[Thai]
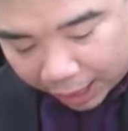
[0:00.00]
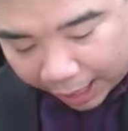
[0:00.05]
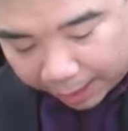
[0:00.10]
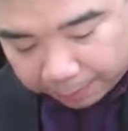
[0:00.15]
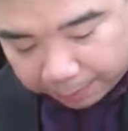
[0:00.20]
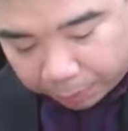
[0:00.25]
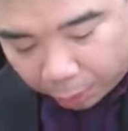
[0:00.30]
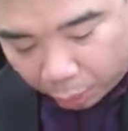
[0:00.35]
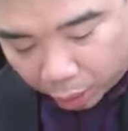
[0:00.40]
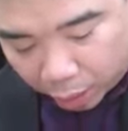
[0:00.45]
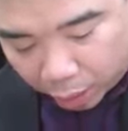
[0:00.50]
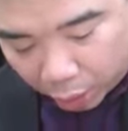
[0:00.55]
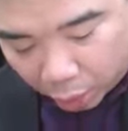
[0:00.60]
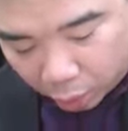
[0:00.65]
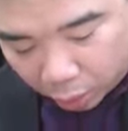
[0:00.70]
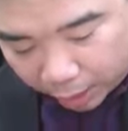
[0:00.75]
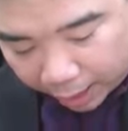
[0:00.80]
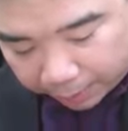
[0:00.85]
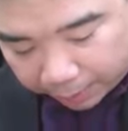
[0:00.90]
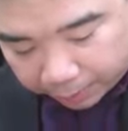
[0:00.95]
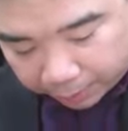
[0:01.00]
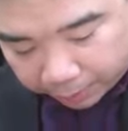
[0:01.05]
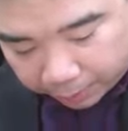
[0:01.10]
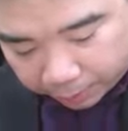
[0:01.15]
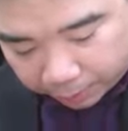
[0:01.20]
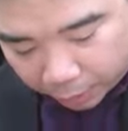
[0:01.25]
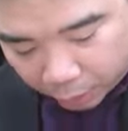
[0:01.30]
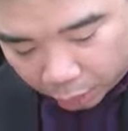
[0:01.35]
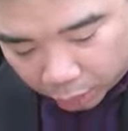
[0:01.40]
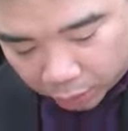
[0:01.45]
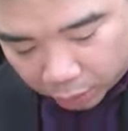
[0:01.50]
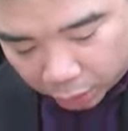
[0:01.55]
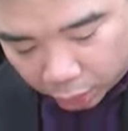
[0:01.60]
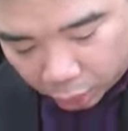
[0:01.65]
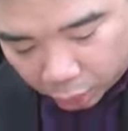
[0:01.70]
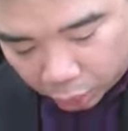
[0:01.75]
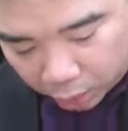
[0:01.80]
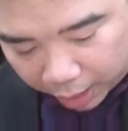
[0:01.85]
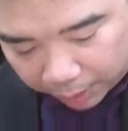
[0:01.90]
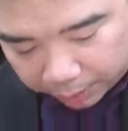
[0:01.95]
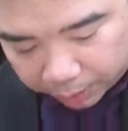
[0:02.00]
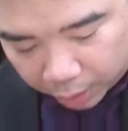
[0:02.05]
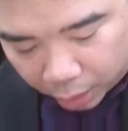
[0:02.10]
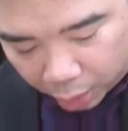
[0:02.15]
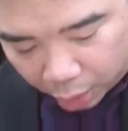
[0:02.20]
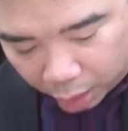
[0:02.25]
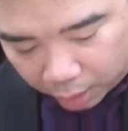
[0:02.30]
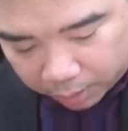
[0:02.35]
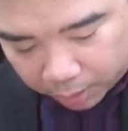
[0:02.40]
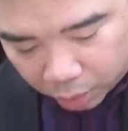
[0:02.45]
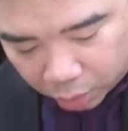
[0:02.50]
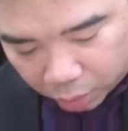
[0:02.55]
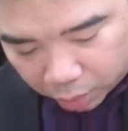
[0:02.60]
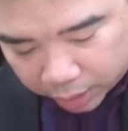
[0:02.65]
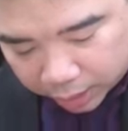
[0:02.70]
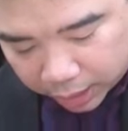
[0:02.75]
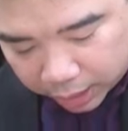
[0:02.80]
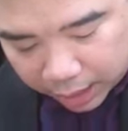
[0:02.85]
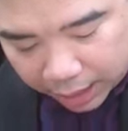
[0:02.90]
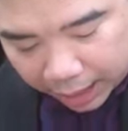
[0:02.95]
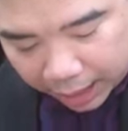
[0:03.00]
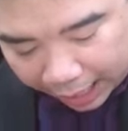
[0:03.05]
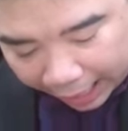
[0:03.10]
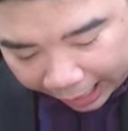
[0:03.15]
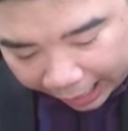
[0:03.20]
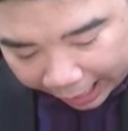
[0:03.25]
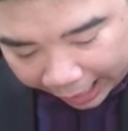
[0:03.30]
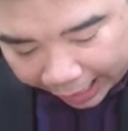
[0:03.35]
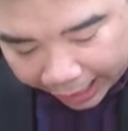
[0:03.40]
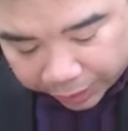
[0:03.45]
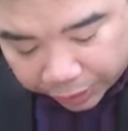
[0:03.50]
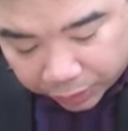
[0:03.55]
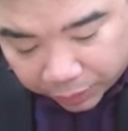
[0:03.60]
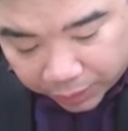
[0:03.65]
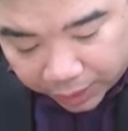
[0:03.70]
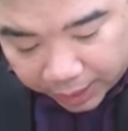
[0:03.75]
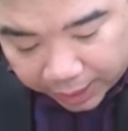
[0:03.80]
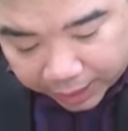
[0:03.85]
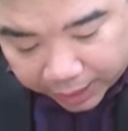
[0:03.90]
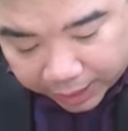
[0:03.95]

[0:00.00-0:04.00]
บผลรวม ผลรวมข้อมูล หารด้วย